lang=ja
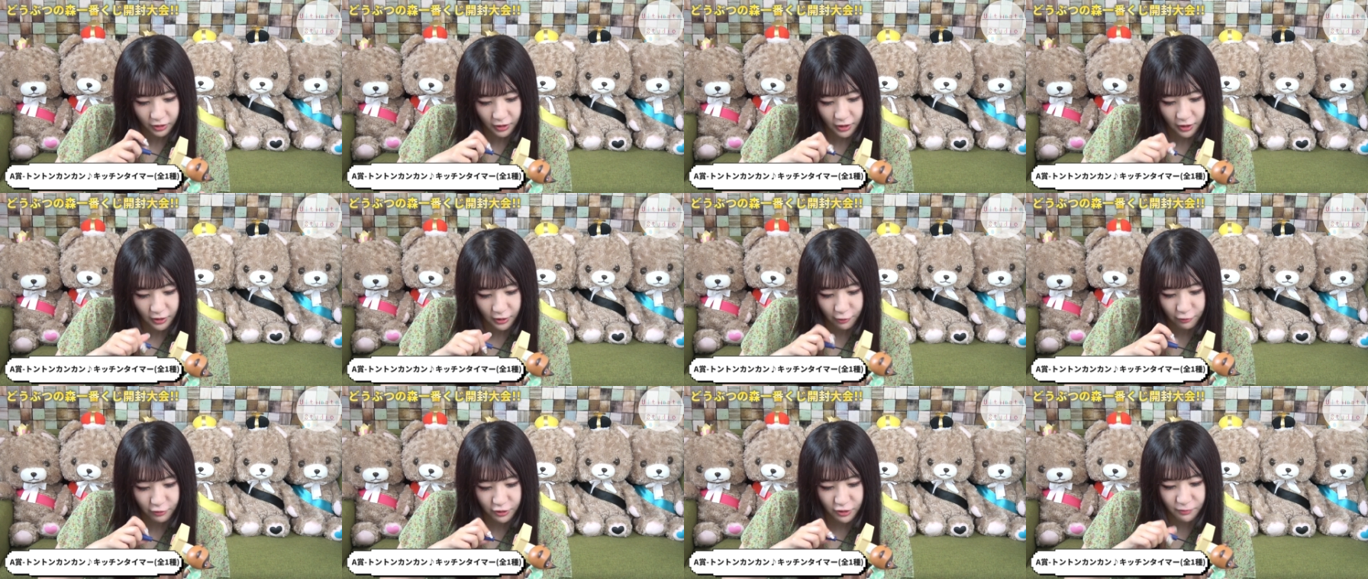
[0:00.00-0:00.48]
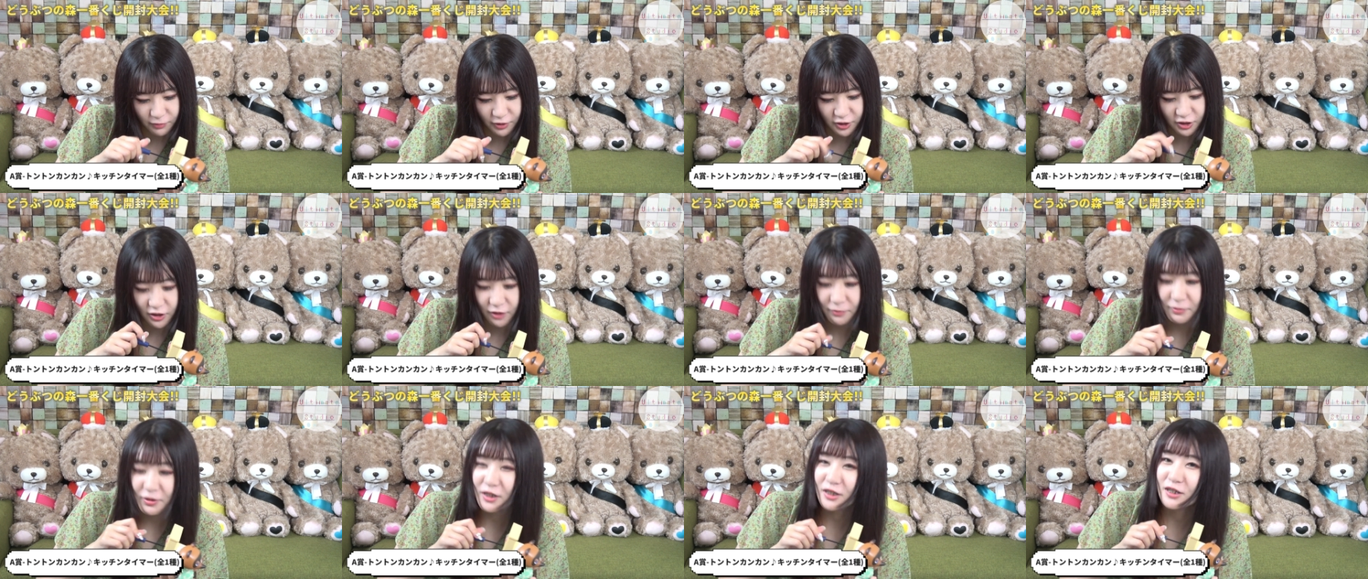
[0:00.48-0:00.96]
入れ直しまし
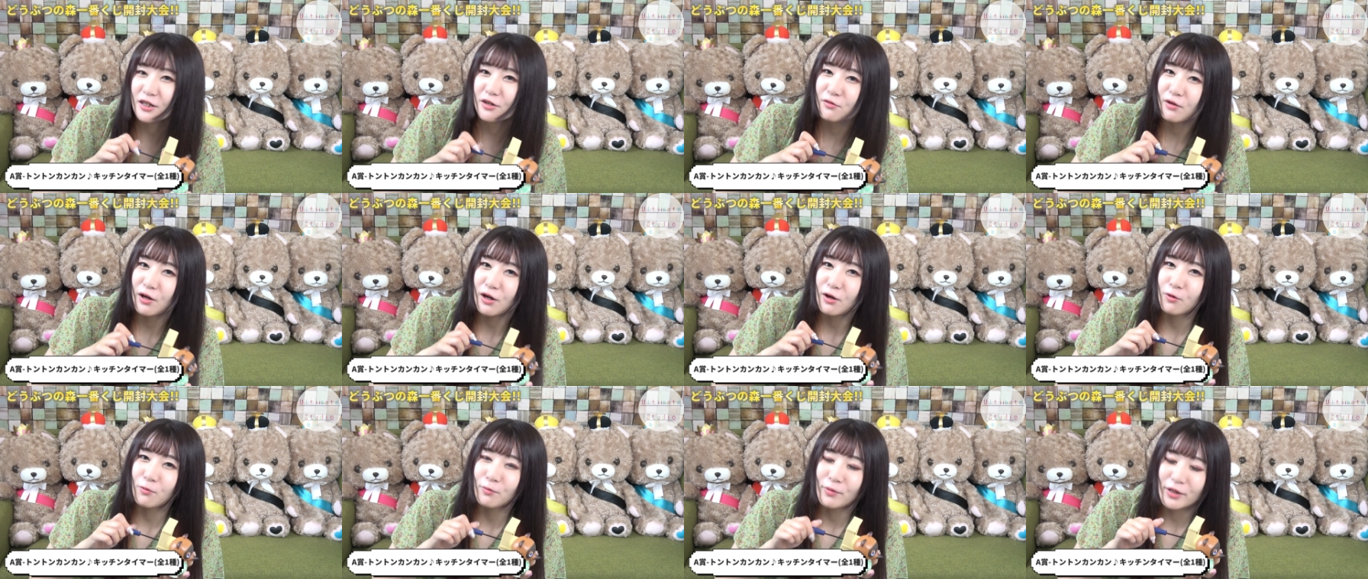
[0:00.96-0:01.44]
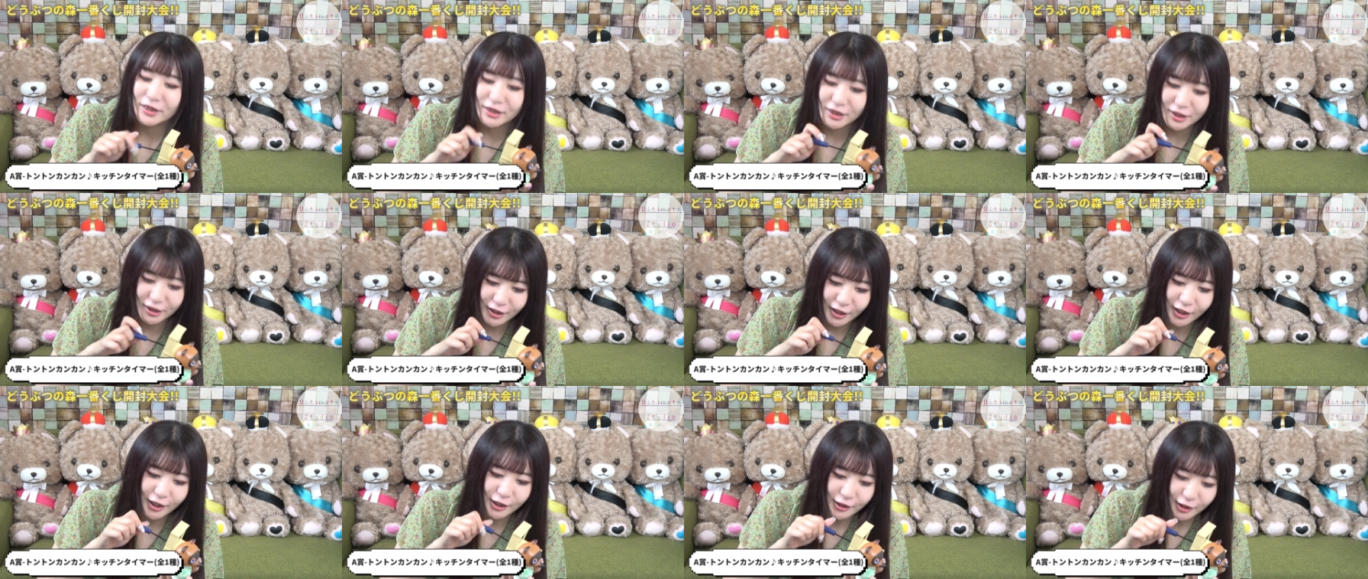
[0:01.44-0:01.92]
た皆さんはお間
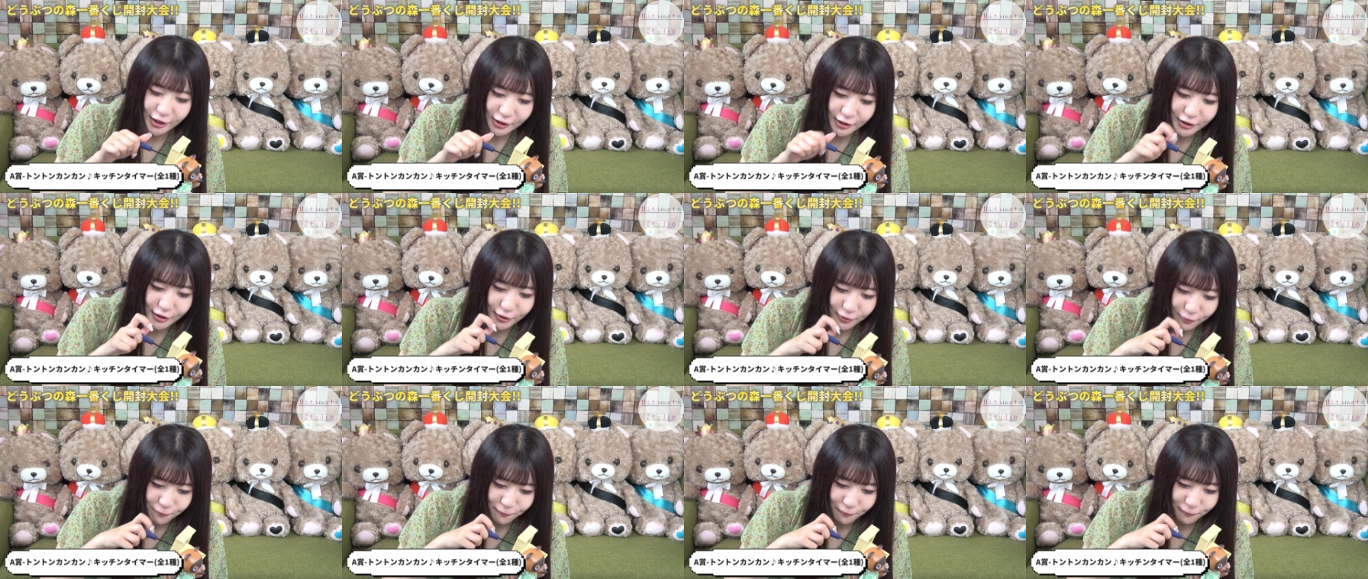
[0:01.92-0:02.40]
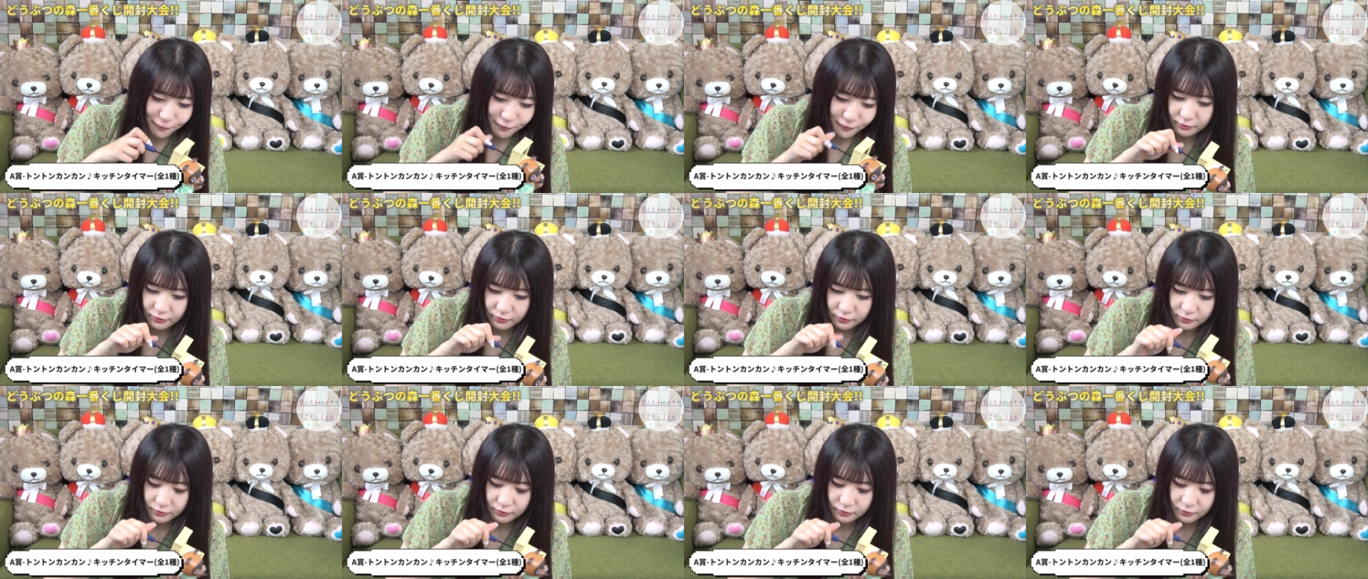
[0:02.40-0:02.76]
違いなきよう